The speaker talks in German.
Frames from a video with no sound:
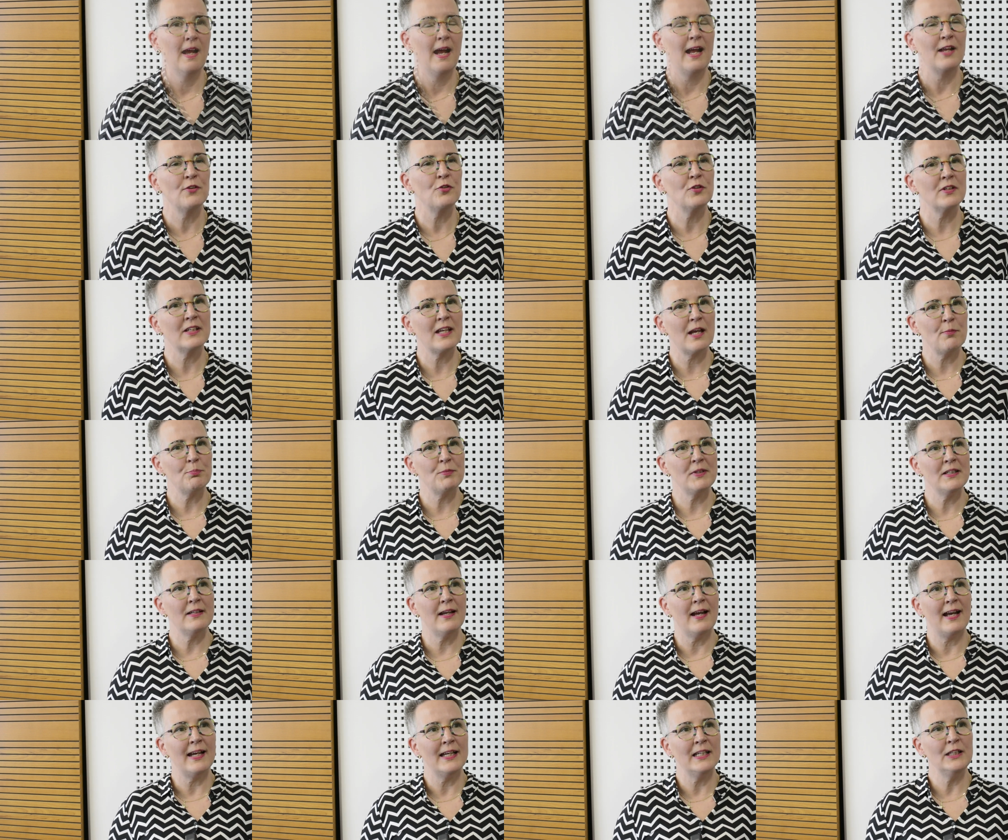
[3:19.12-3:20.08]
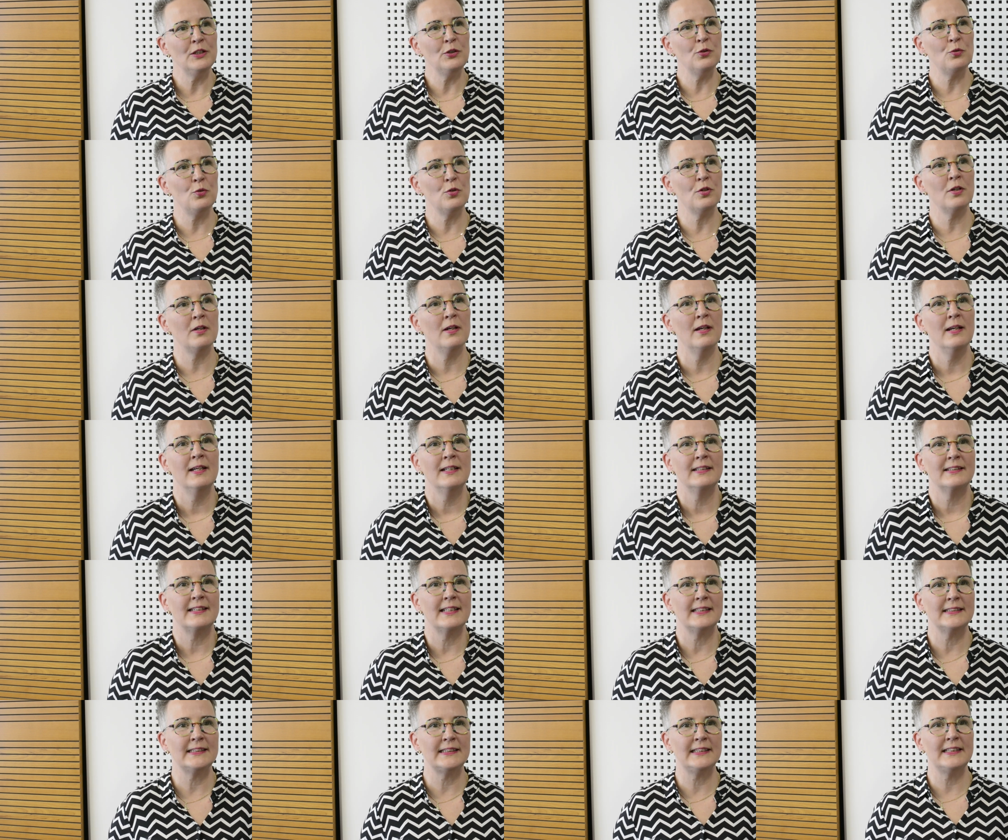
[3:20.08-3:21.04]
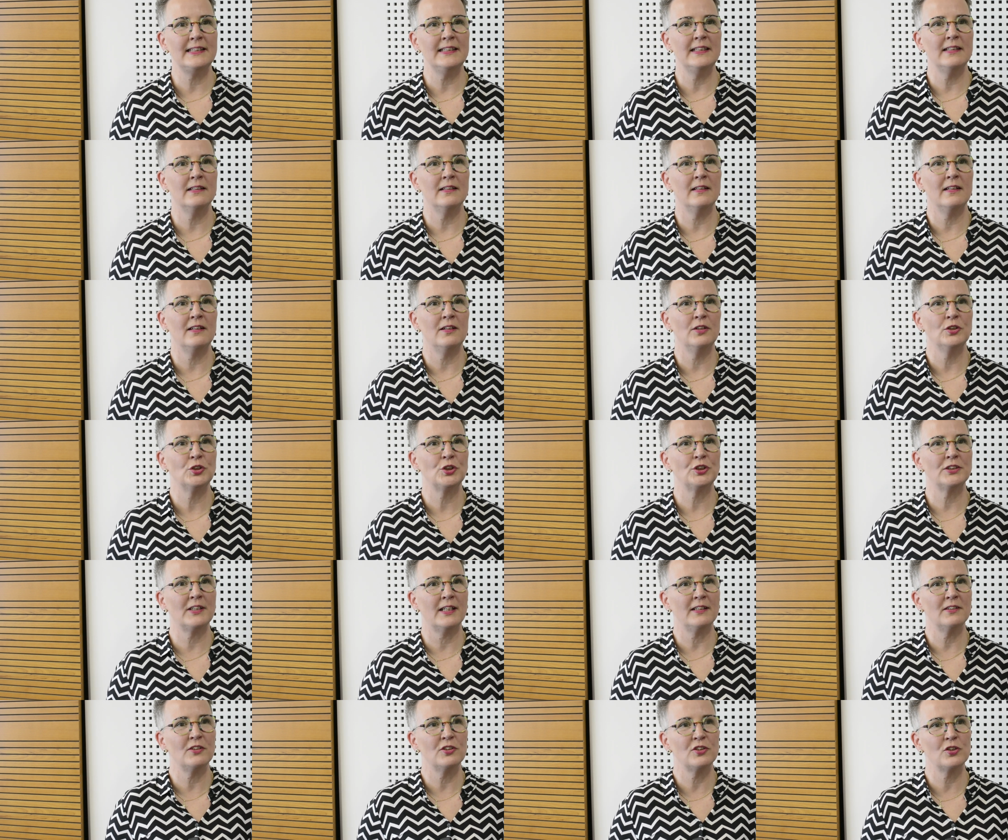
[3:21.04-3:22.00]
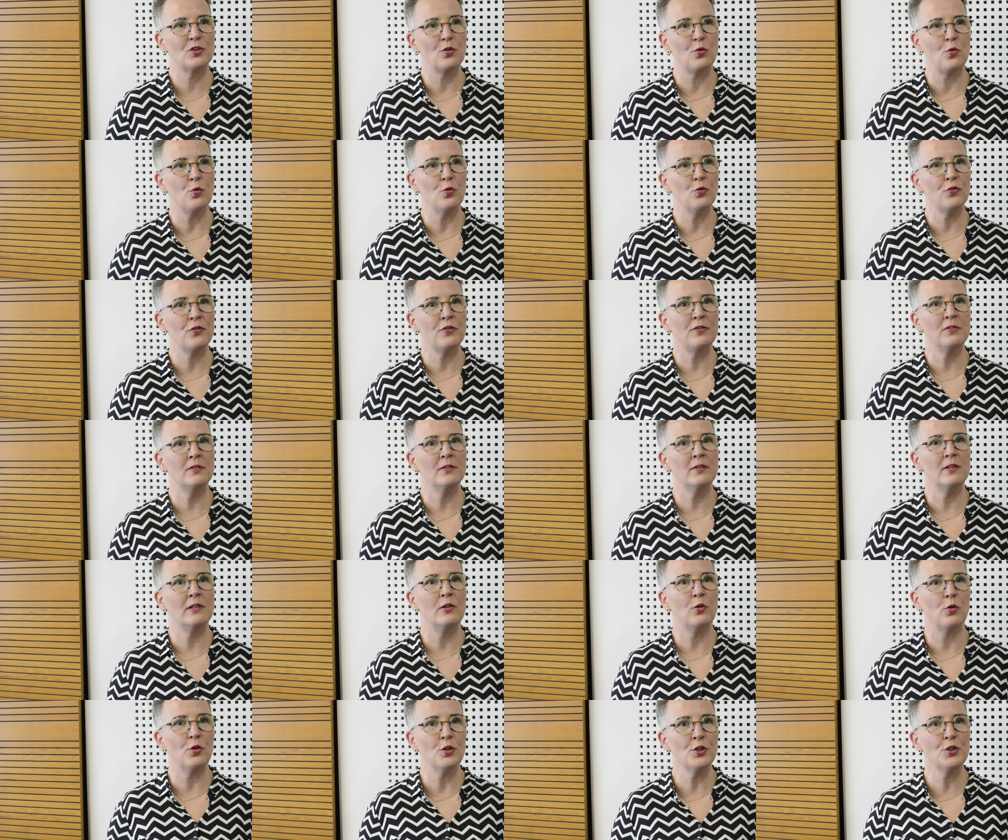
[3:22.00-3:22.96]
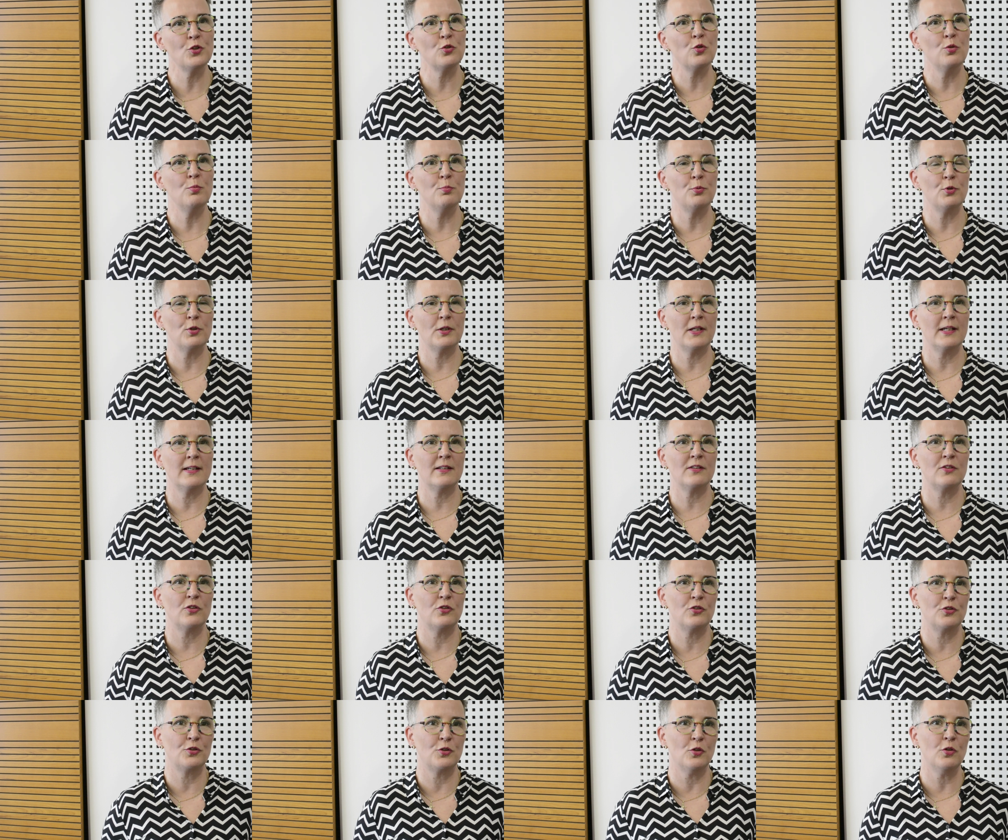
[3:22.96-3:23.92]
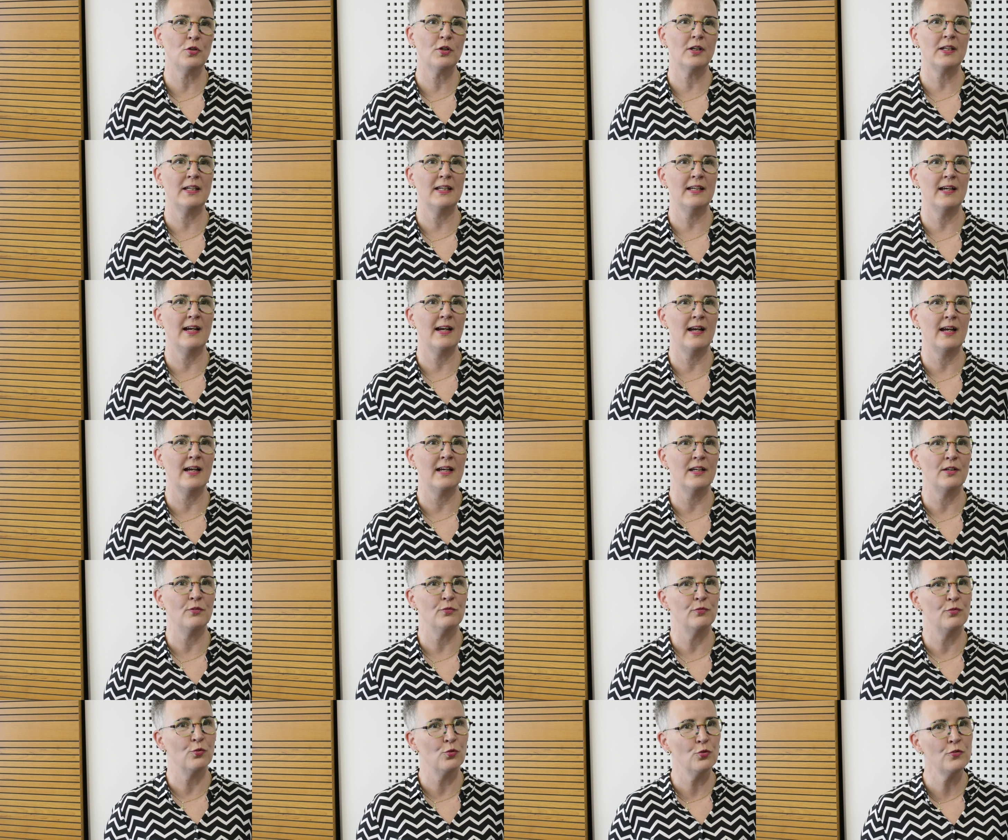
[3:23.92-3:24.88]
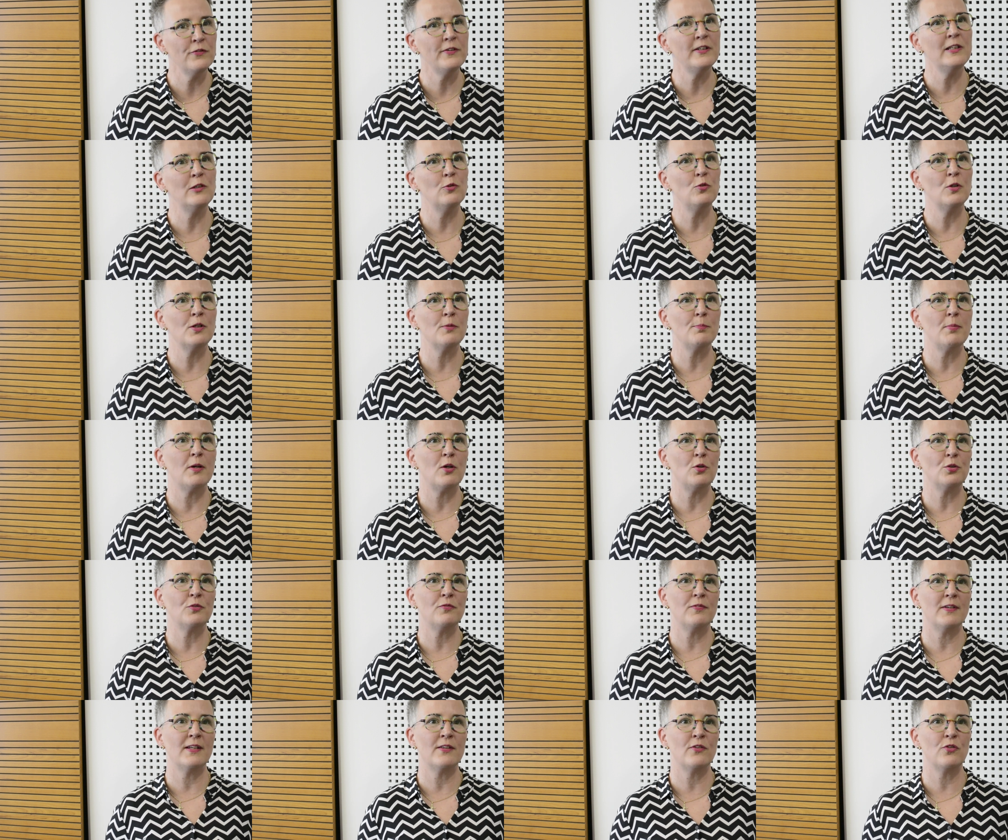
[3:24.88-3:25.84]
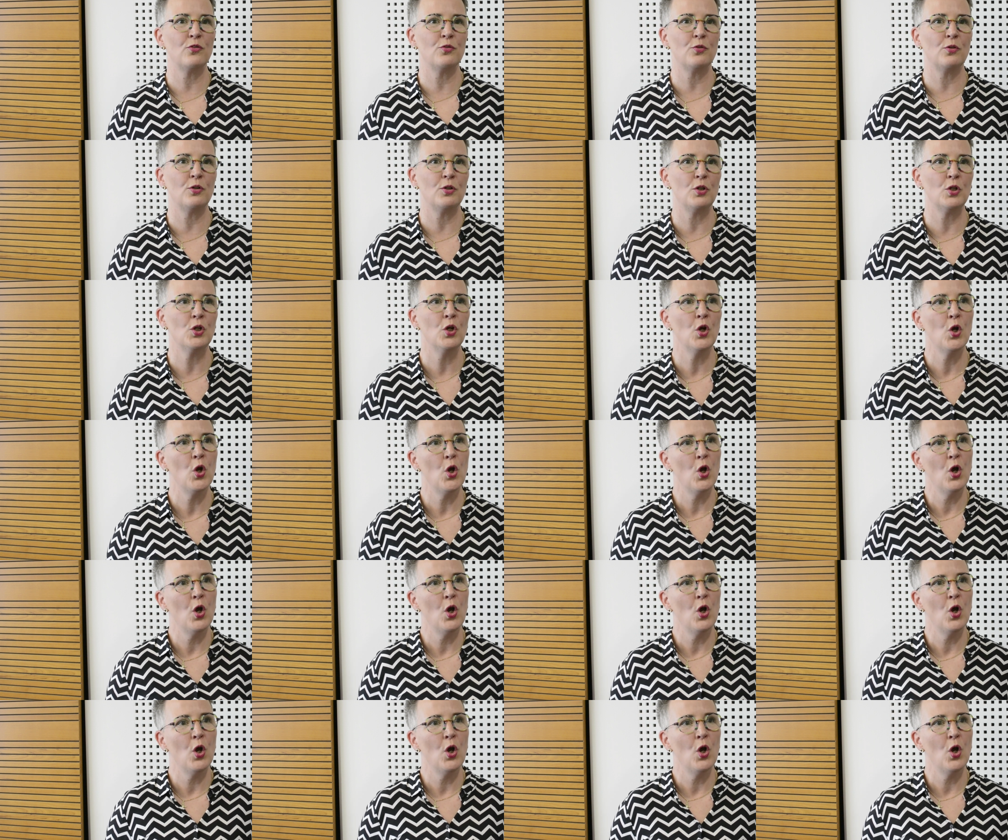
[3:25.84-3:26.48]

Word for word: Also ich habe den Eindruck, dass hier statt des großen Leuchtturmprojektes doch eher ein Wohnsilo gebaut werden soll.